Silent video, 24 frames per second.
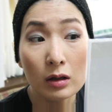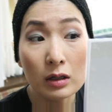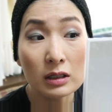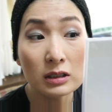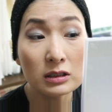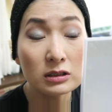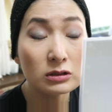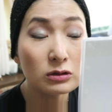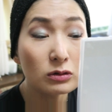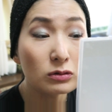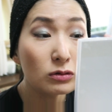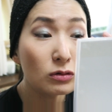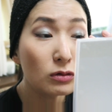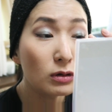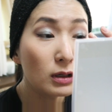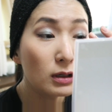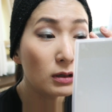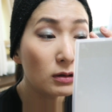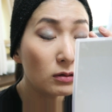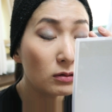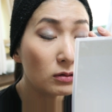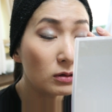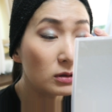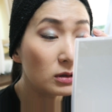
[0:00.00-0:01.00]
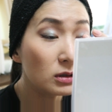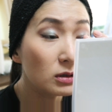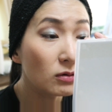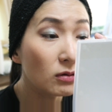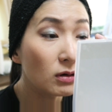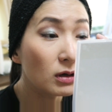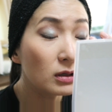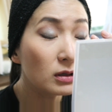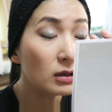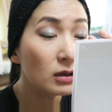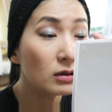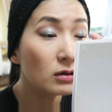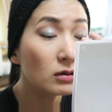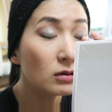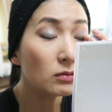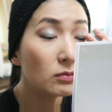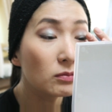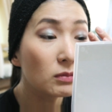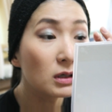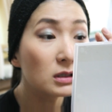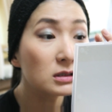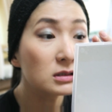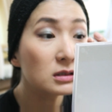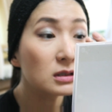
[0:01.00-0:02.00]
い、一応取れにくいって言われて
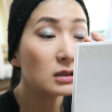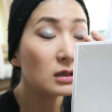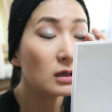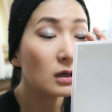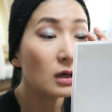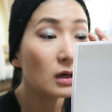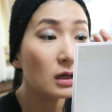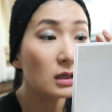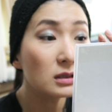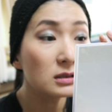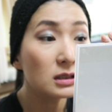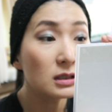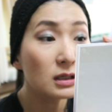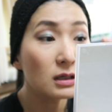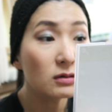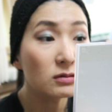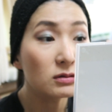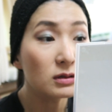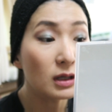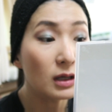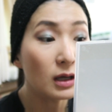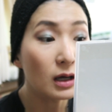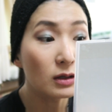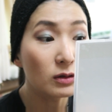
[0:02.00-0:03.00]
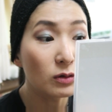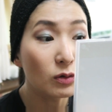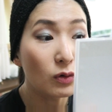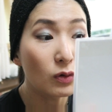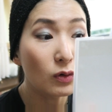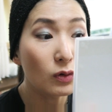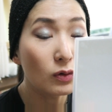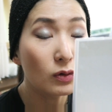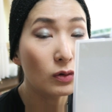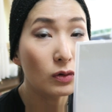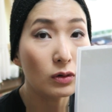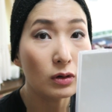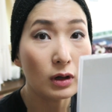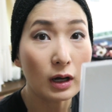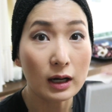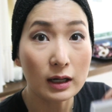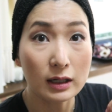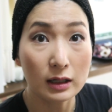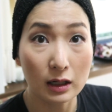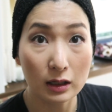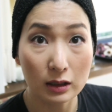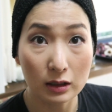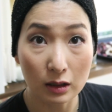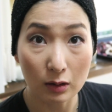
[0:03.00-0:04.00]
るマスカラじゃなくて、あの
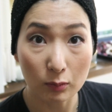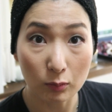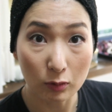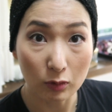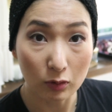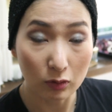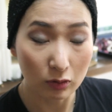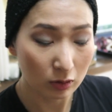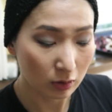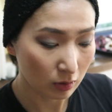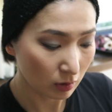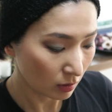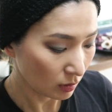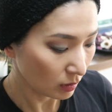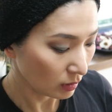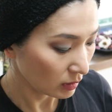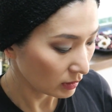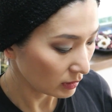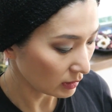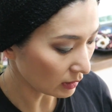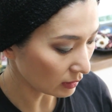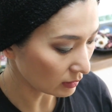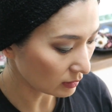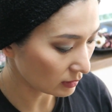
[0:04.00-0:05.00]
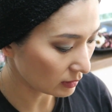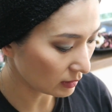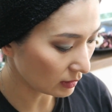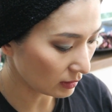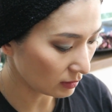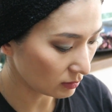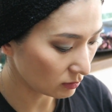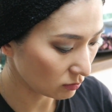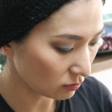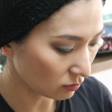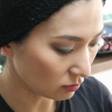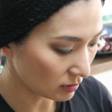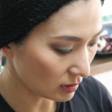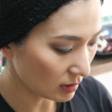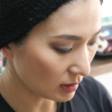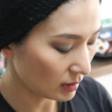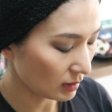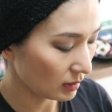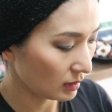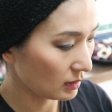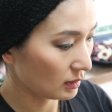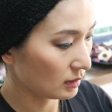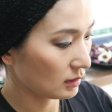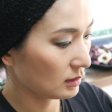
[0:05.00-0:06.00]
アイライナーもやっているので、